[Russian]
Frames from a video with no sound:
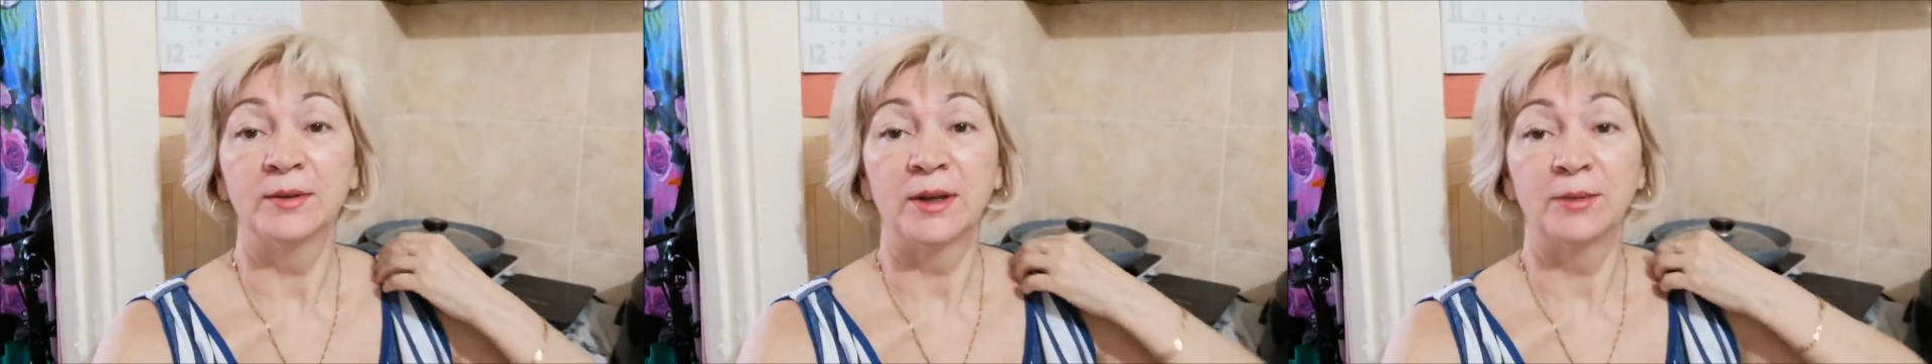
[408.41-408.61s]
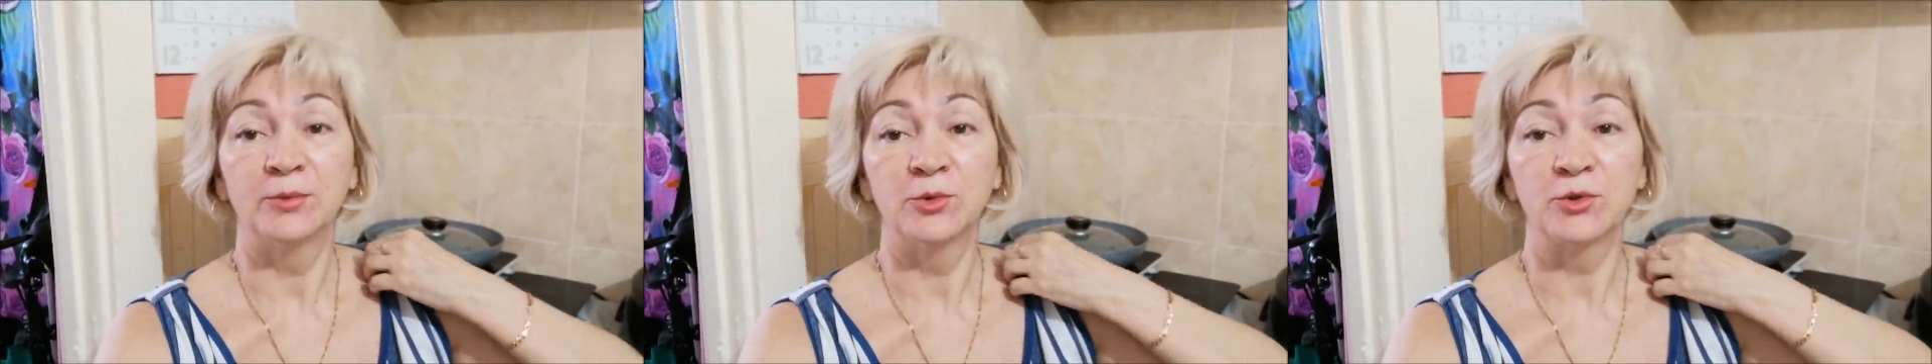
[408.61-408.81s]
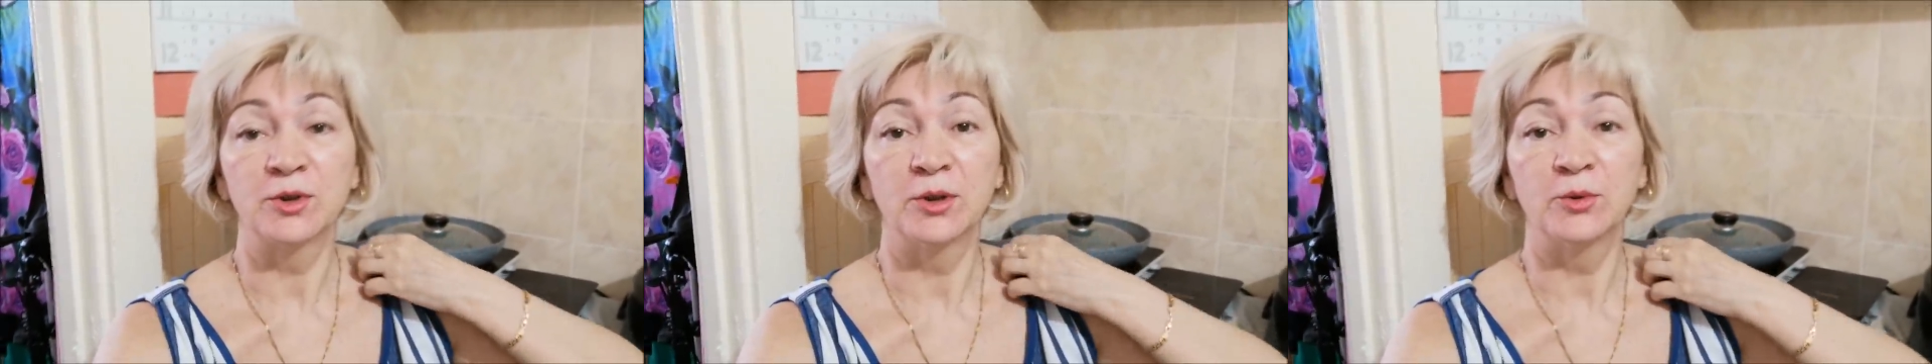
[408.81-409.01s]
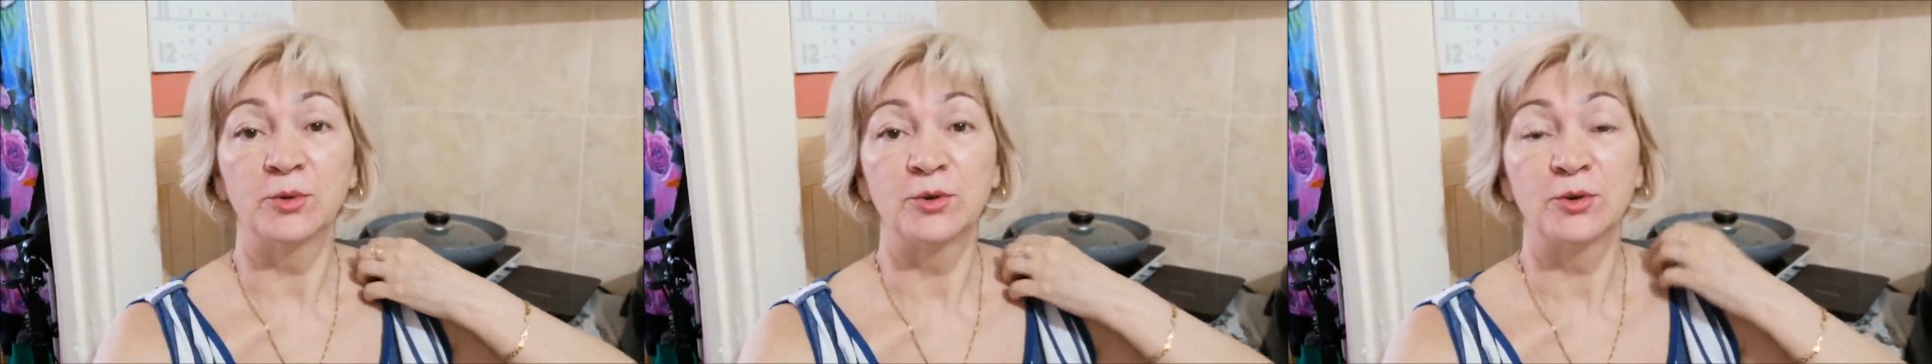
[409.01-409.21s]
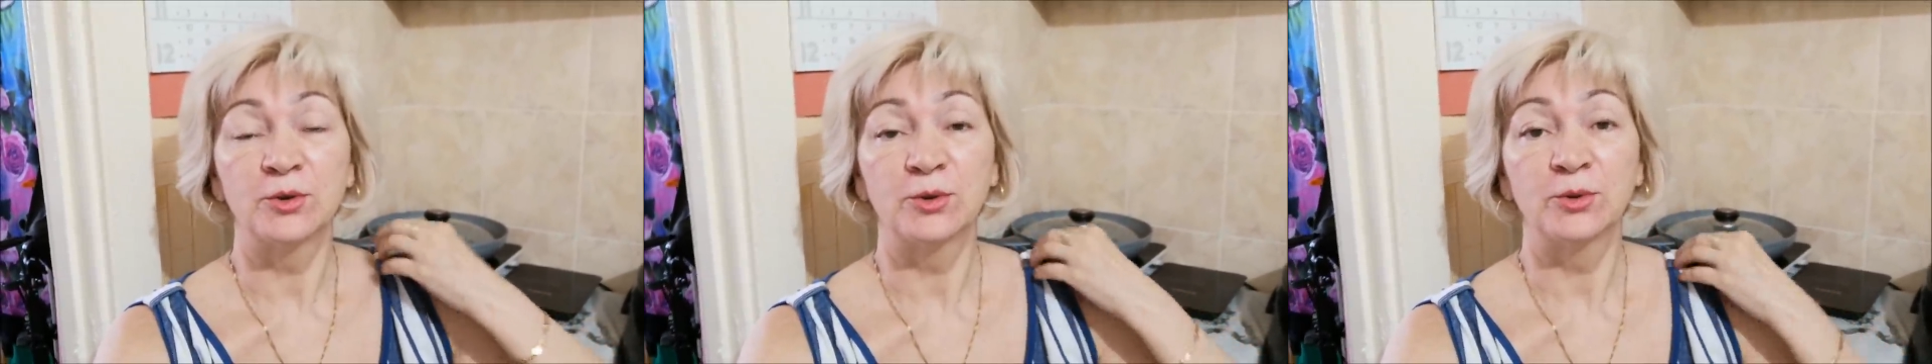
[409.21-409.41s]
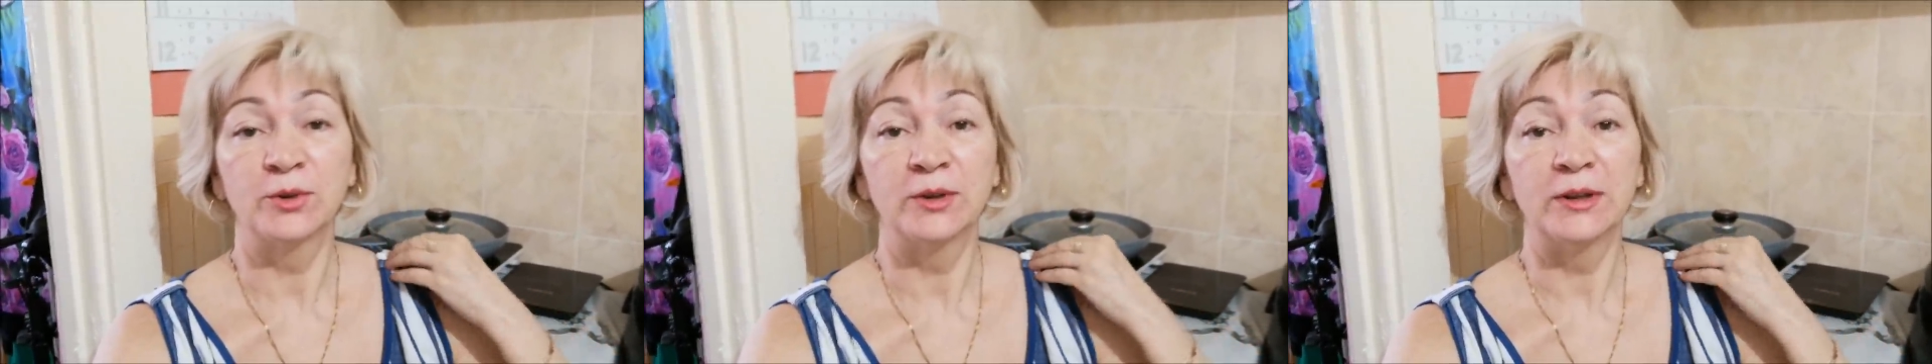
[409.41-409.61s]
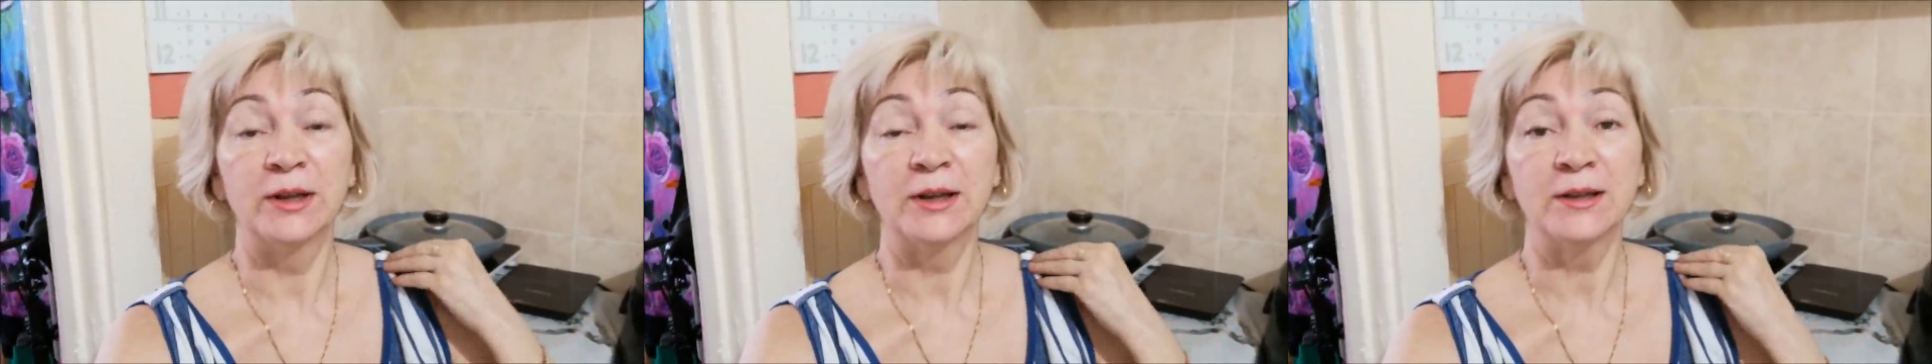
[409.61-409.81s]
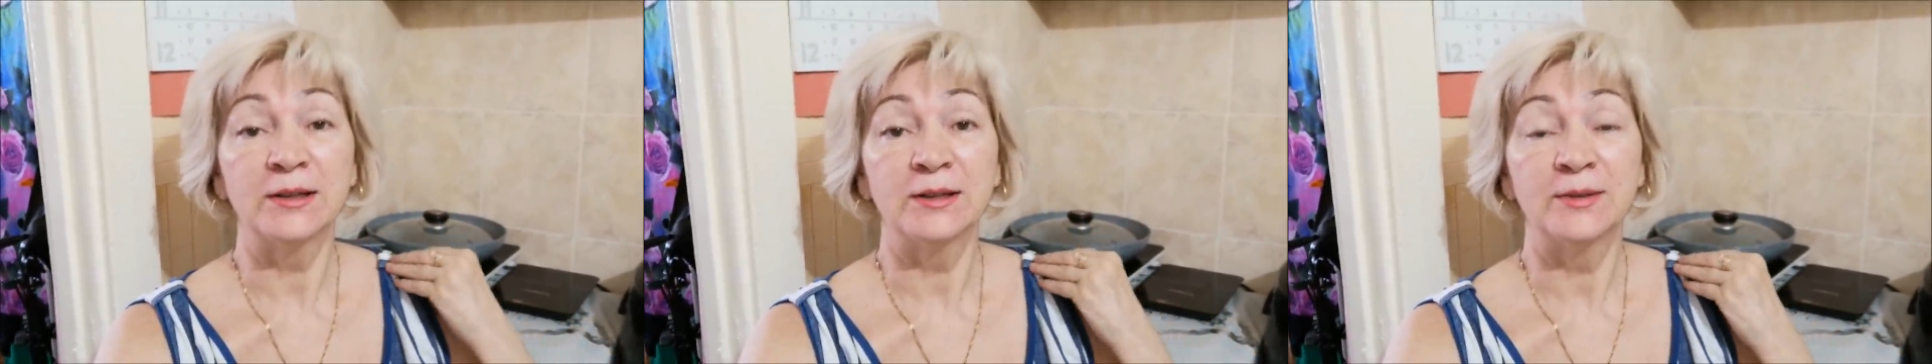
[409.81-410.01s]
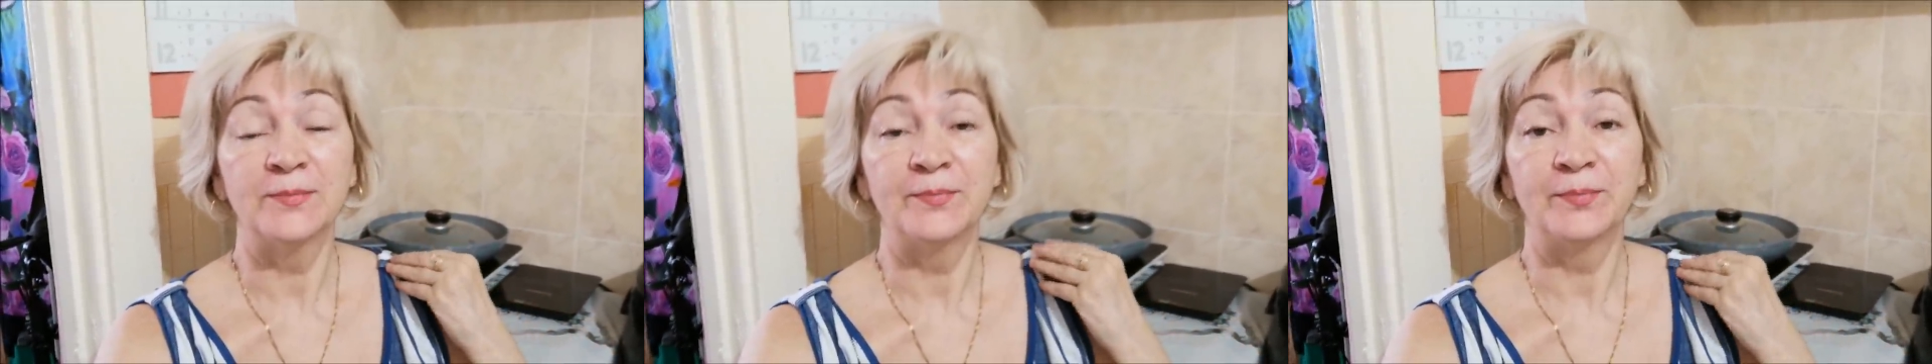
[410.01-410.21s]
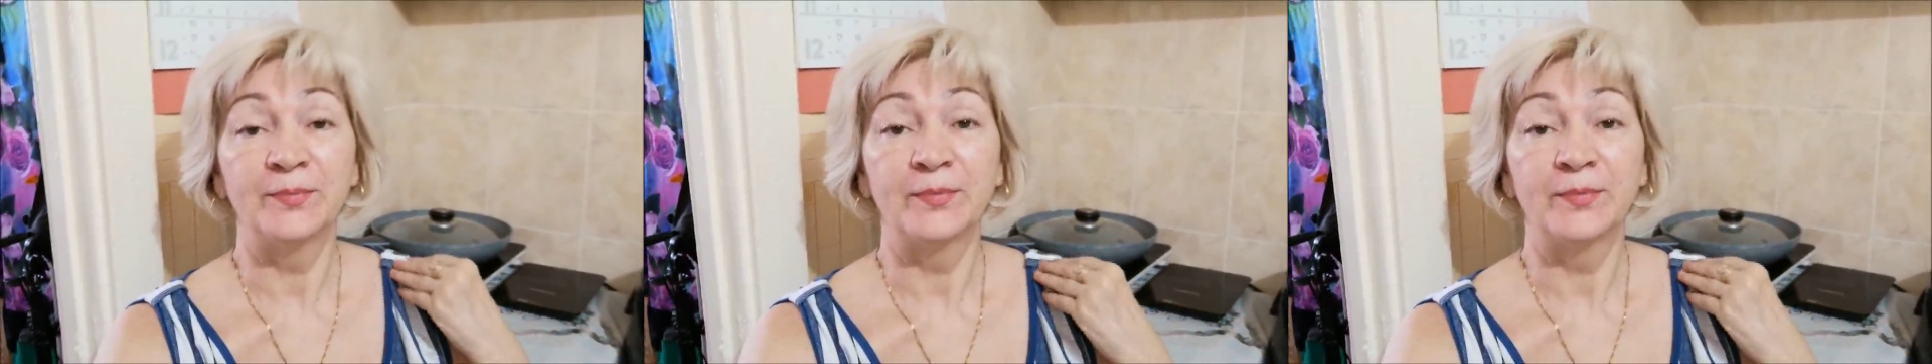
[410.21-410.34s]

Там нужно кое-что отдать.